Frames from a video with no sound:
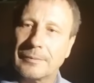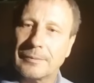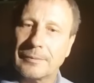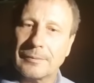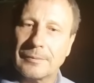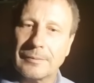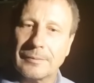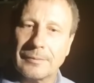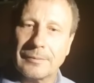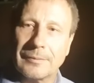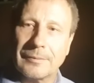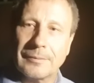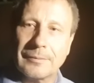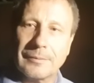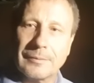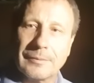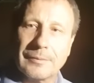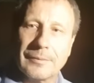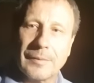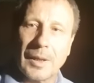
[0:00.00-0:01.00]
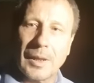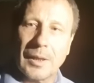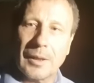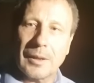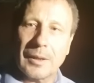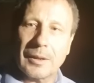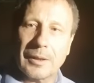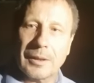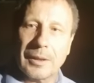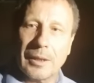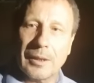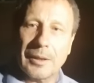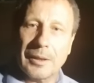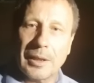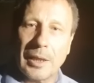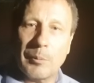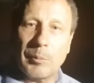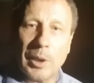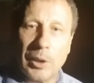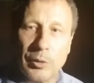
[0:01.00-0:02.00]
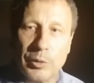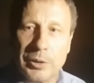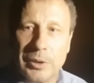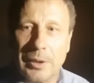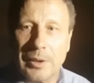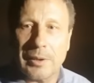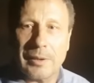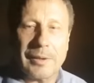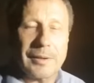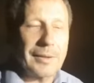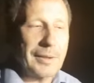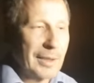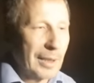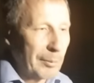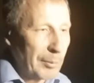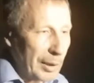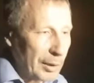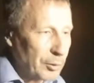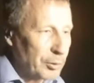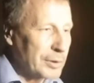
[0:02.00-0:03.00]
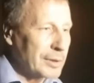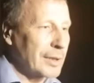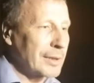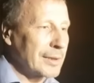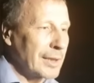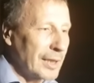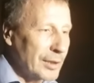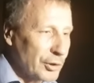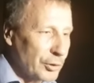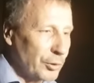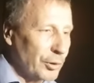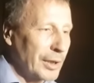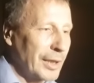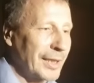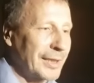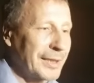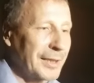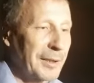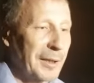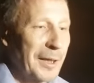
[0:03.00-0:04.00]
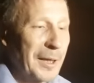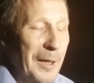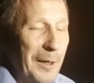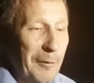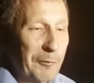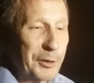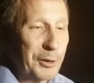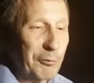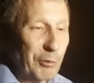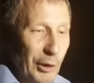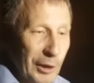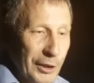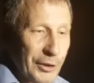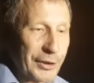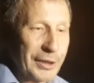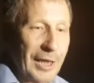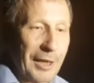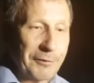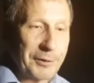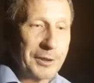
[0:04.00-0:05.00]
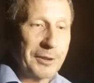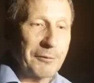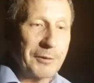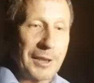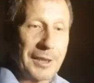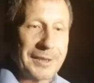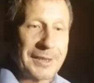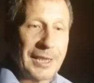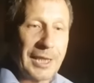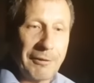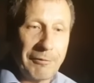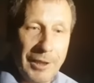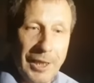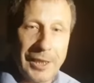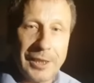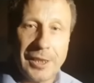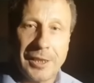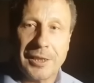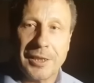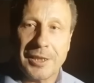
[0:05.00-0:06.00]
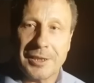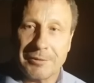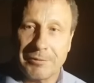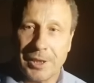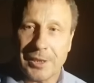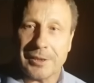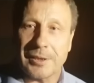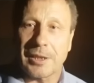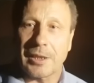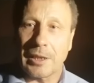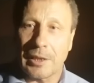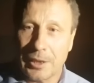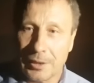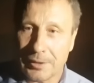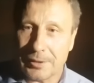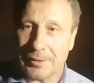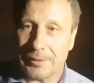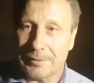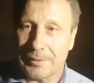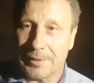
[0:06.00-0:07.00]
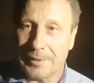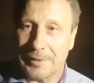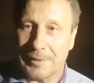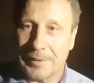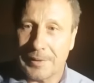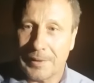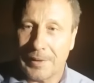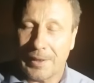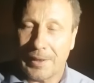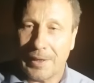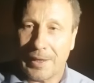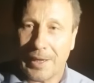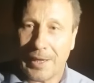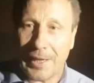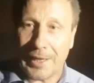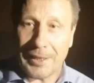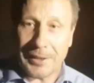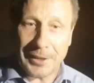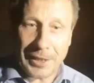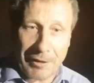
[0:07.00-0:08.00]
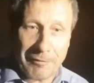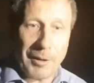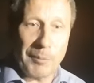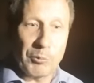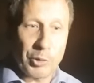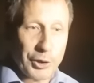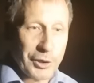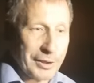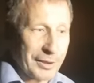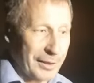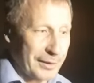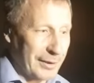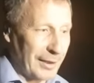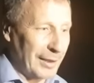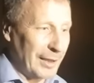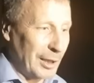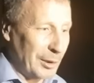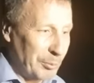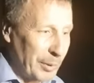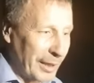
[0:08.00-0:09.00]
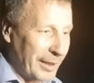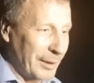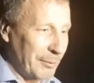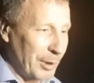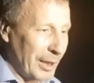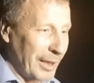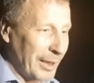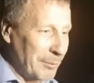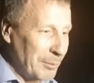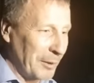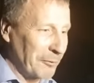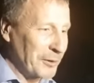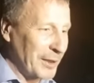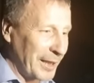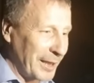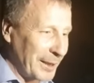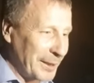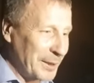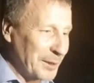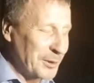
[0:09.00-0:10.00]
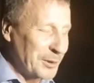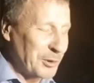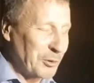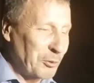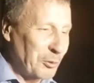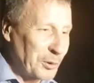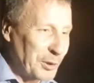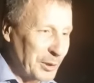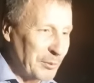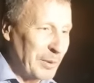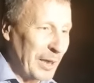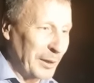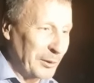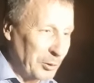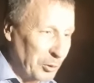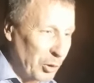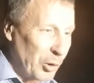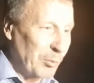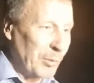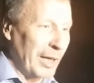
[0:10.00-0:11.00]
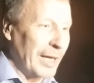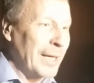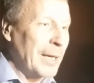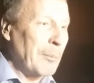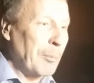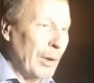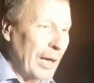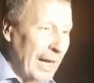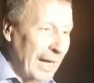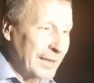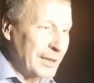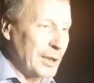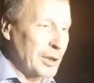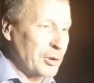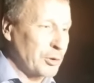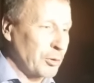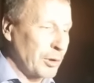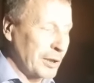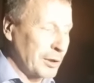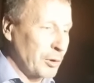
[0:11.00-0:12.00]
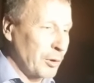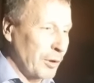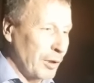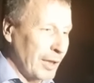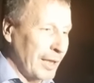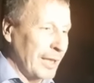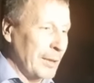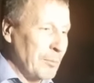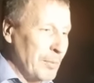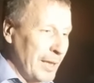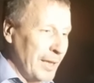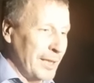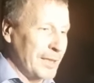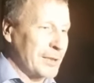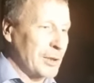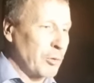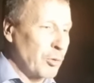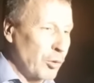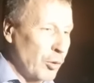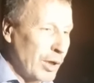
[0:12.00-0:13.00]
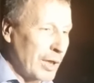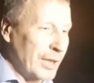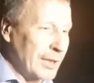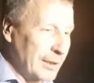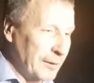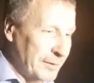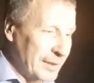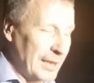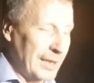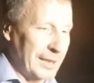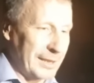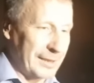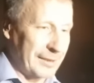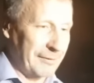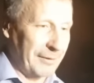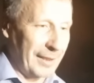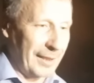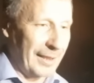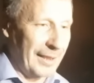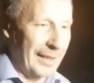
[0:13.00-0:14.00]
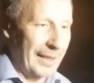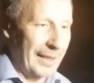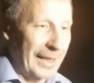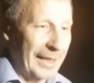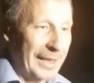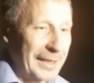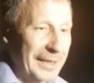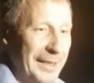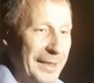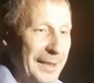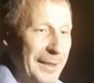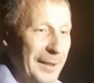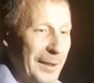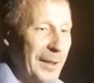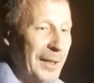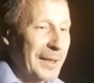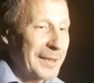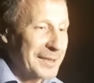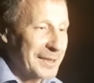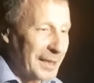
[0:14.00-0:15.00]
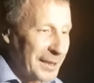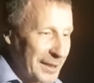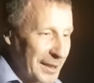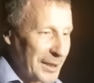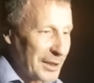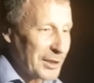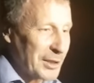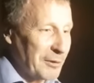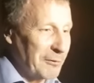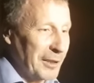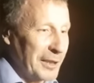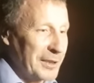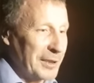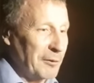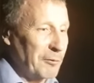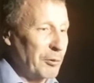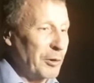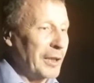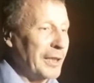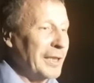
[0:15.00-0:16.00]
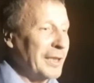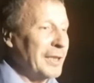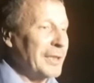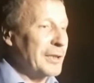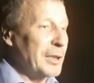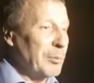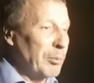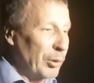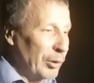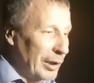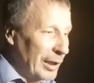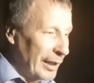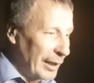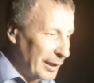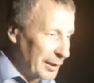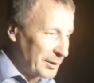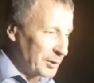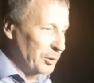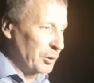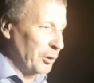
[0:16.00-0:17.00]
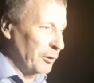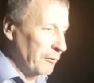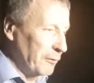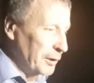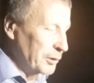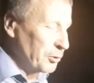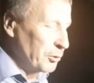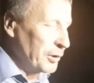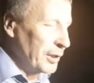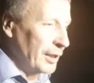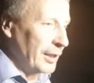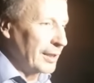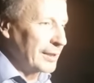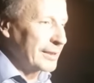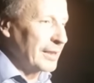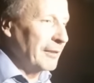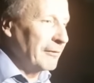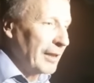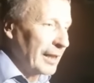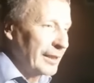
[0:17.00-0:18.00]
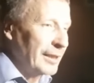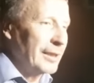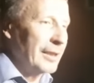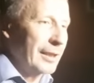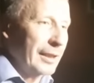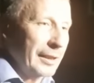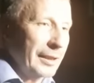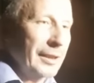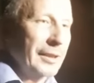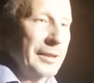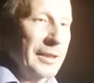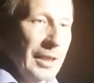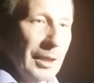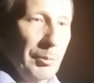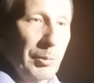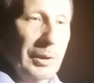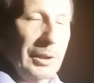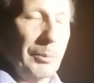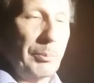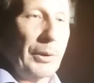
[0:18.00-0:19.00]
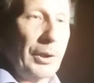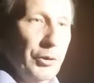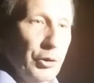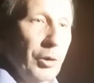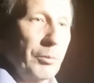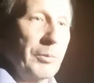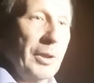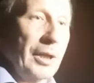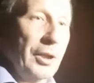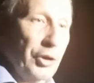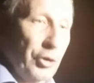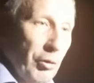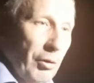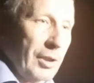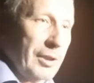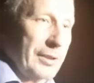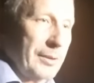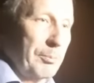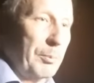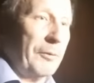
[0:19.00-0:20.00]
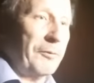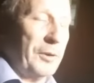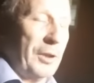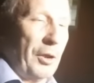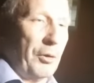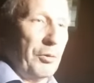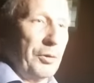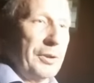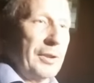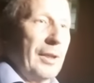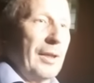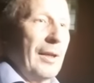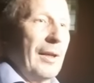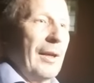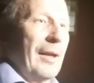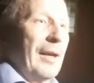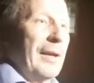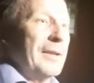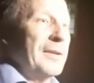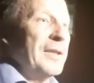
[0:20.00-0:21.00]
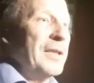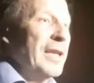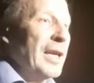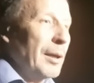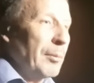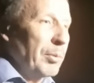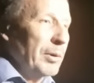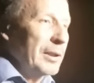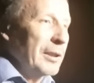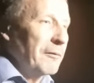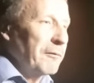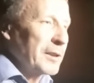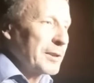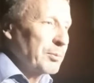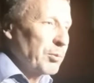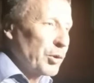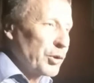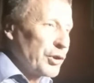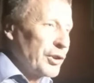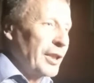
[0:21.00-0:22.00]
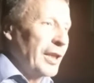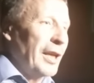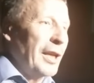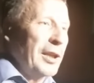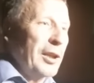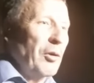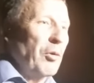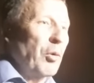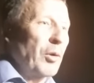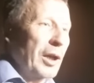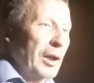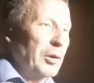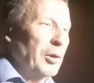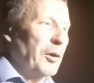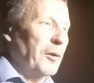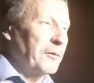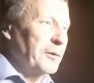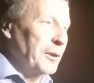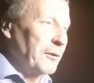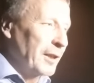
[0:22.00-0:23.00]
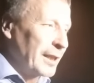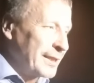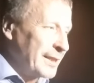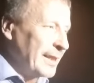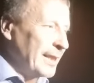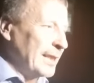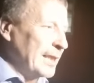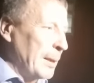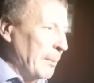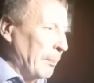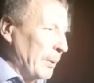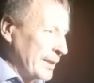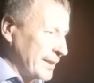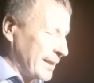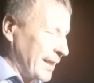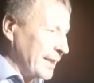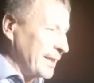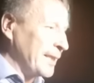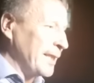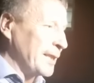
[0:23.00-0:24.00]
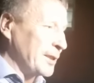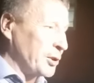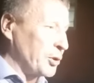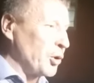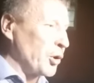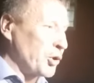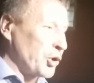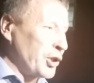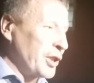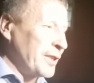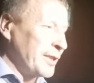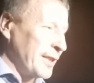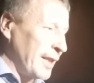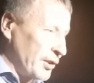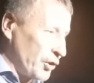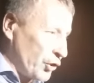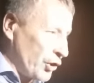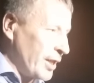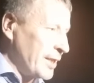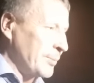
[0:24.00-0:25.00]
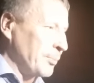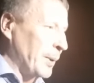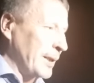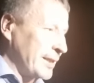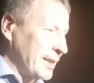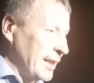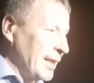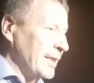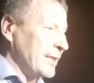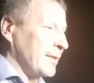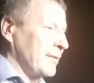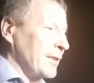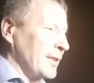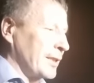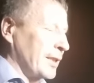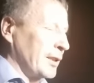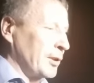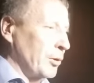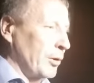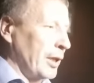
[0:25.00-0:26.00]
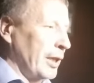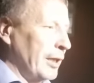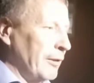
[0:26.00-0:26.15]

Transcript: вооруженным сопротивлением я, я по могу, поводу своего задержания? Я могу сказать, что это всего лишь навсего заявление неизвестных лиц. А я вам уже сказал, Албек Ибраимов находился у себя дома по адресу, который имеется у органов следствия. И задерживать его, и тем более арестовывать у них оснований никаких не было. Причем, я еще раз повторюсь, не было возбуждения уголовного дела по статье 166, подследственность которой